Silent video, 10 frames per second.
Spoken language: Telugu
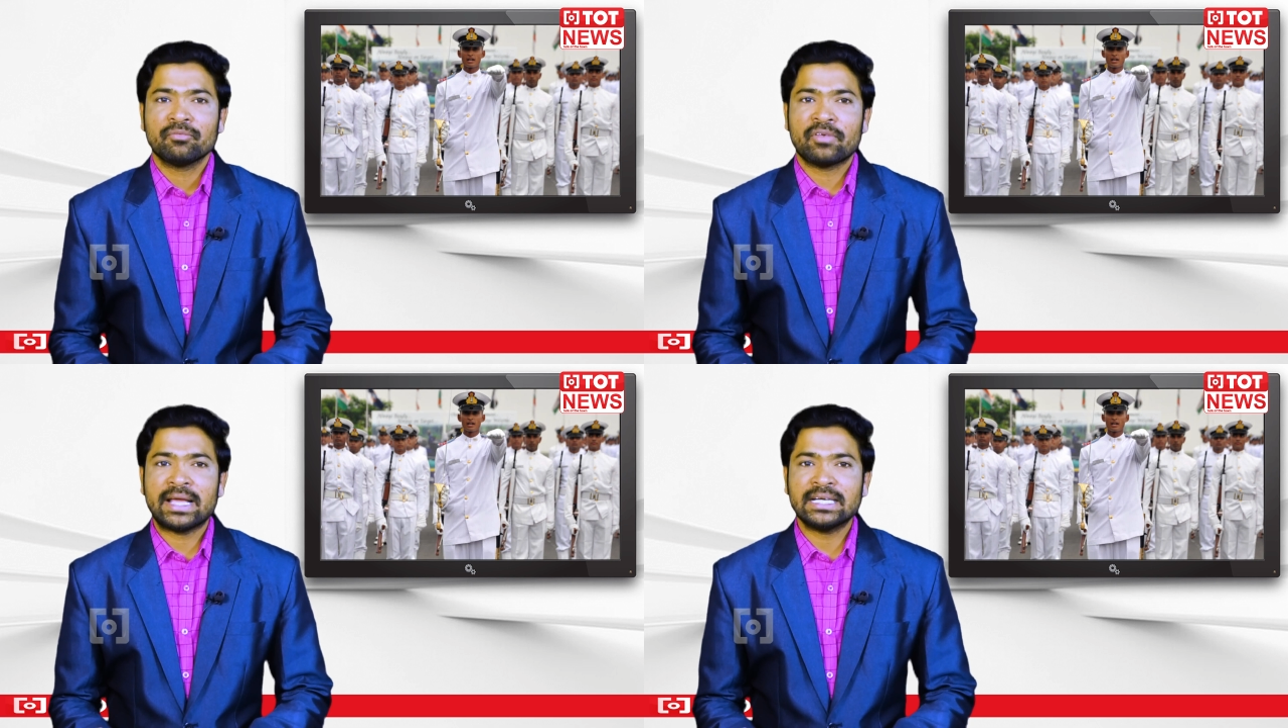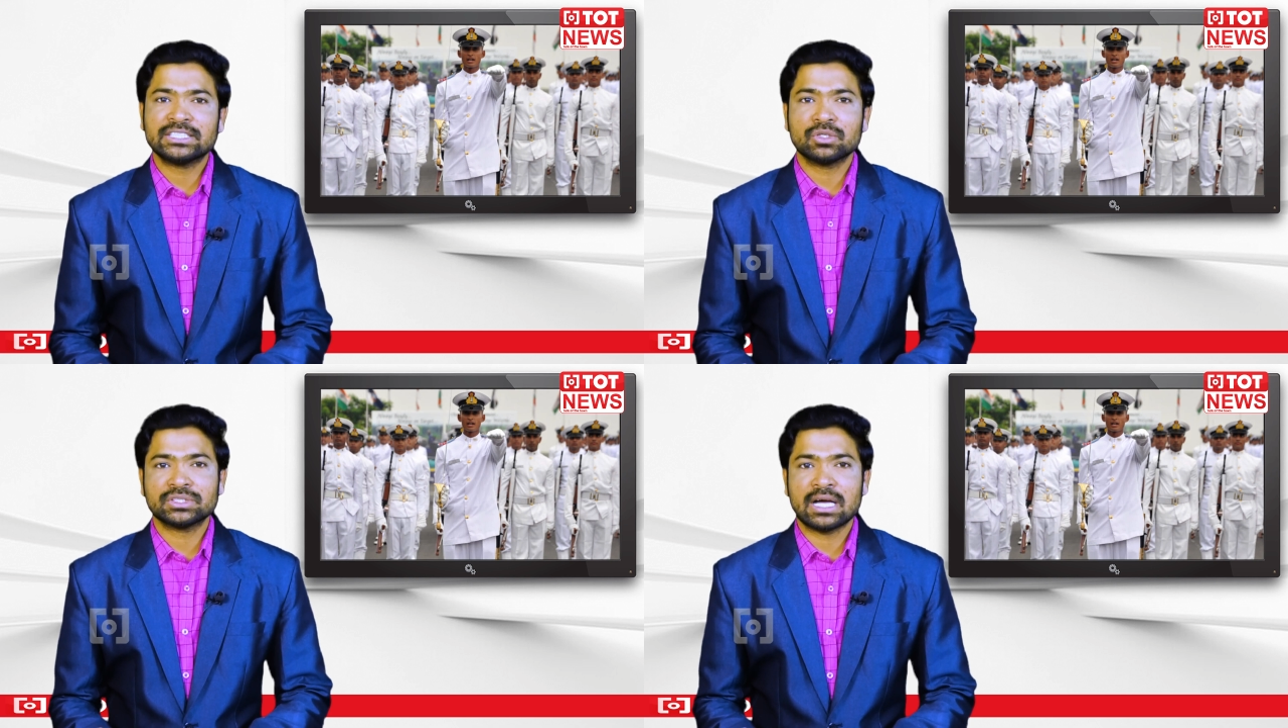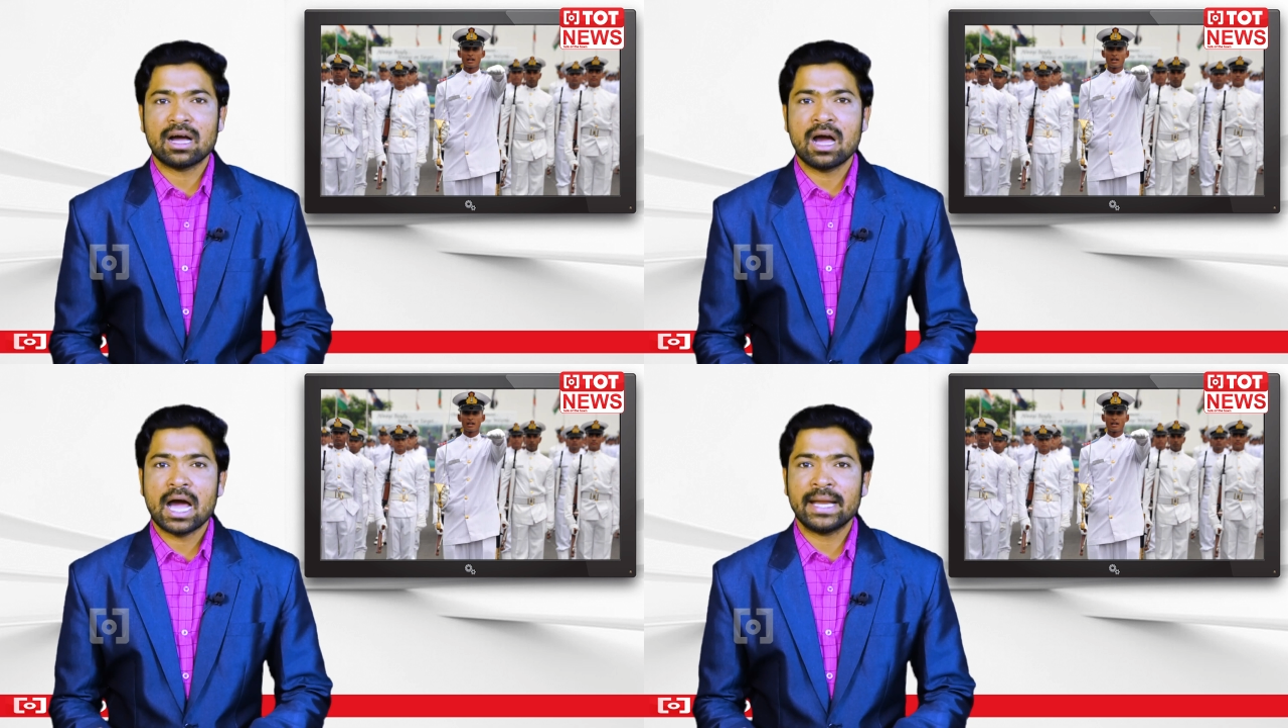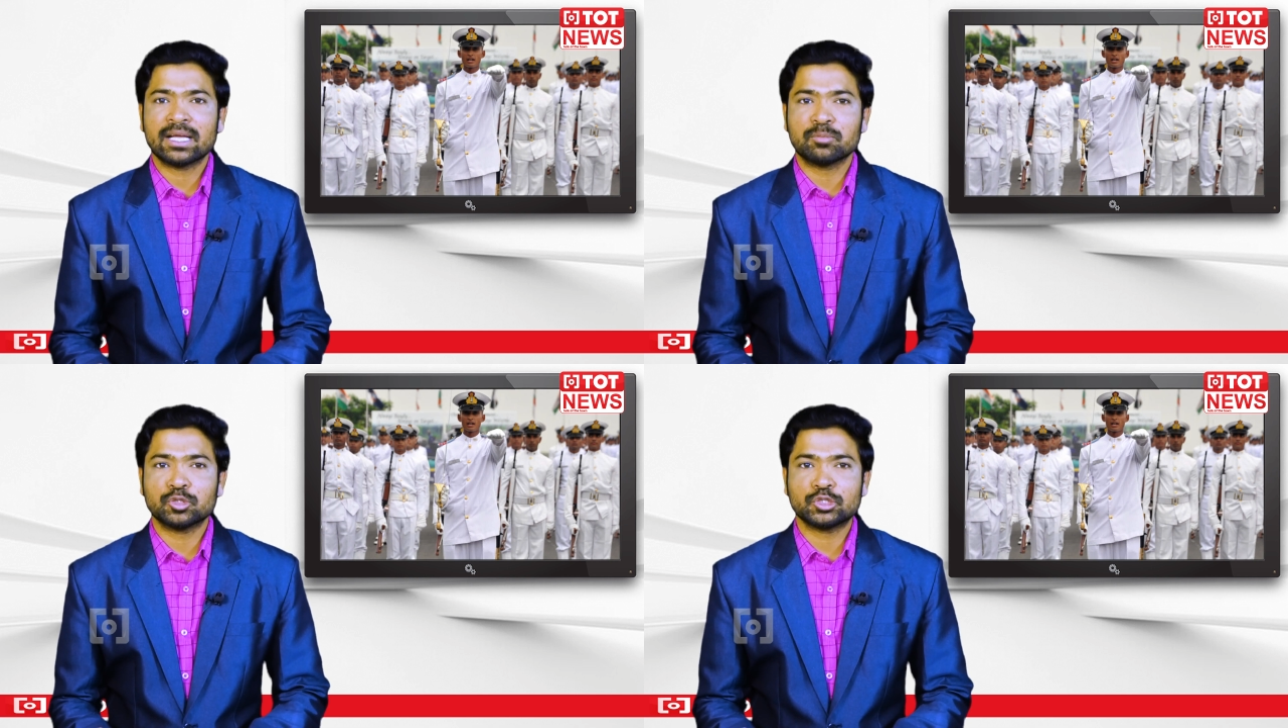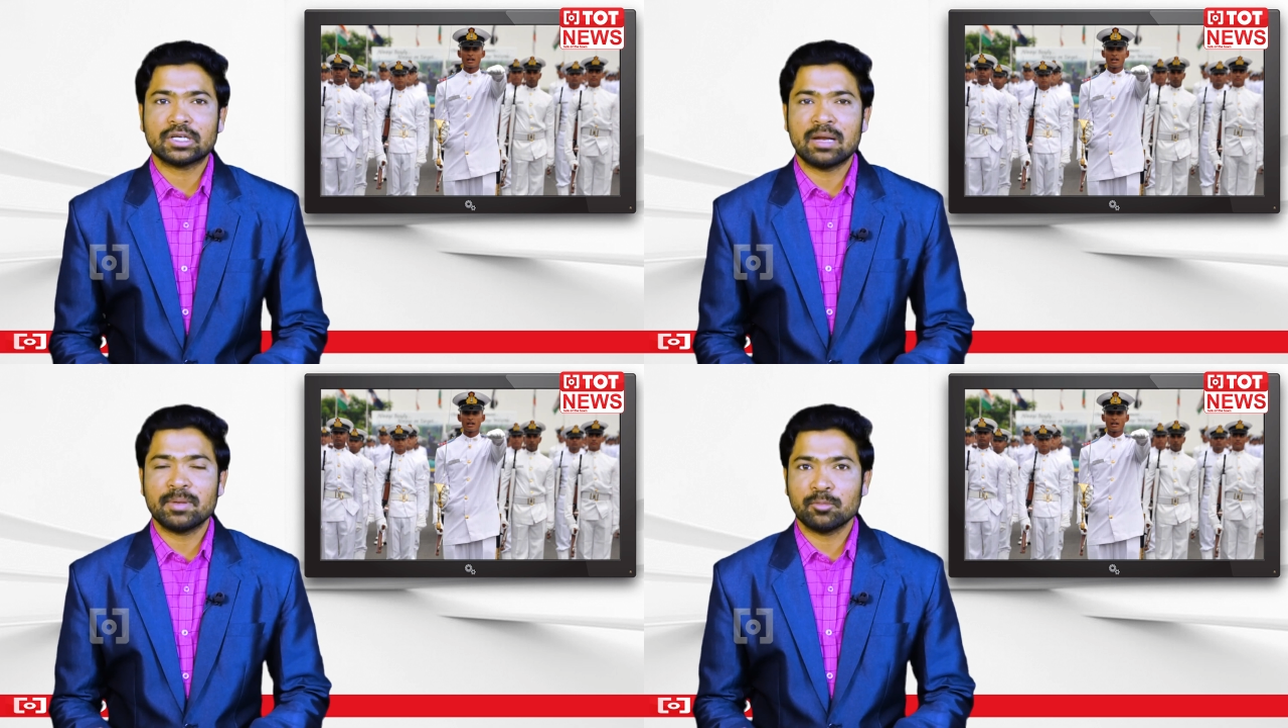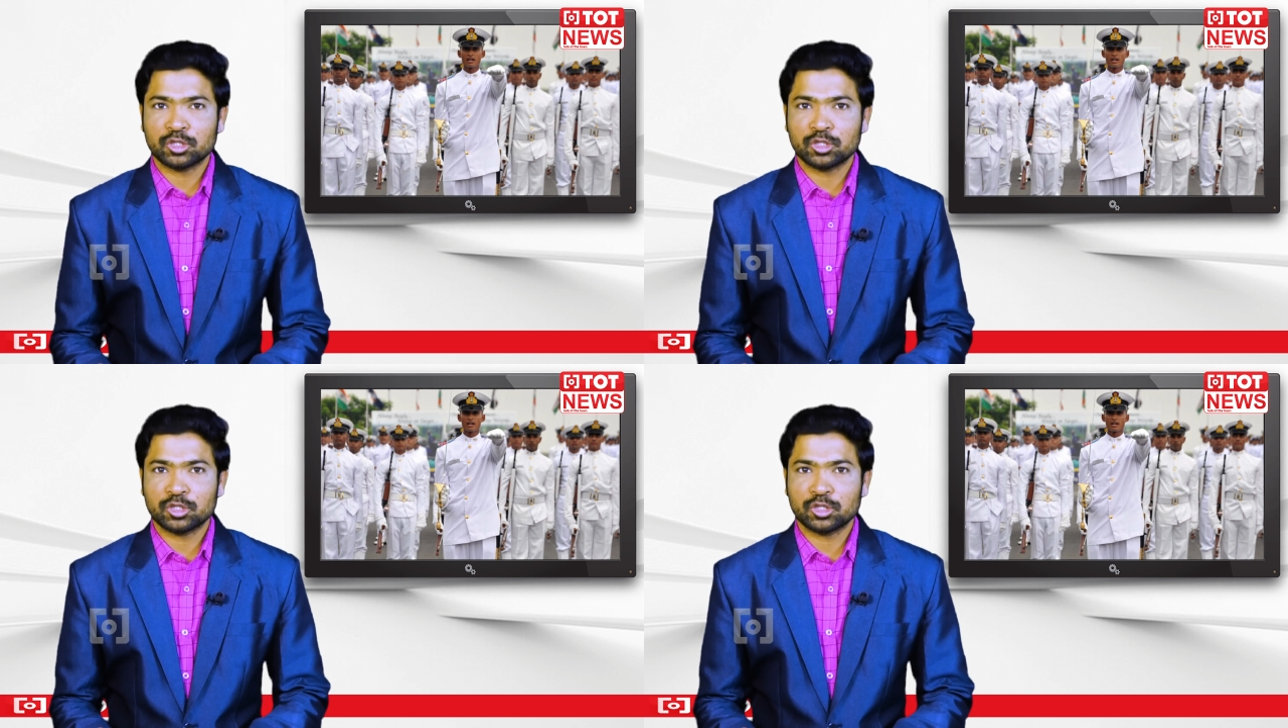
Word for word: పైలట్తో సహా అనేక పోస్టులు కలిపి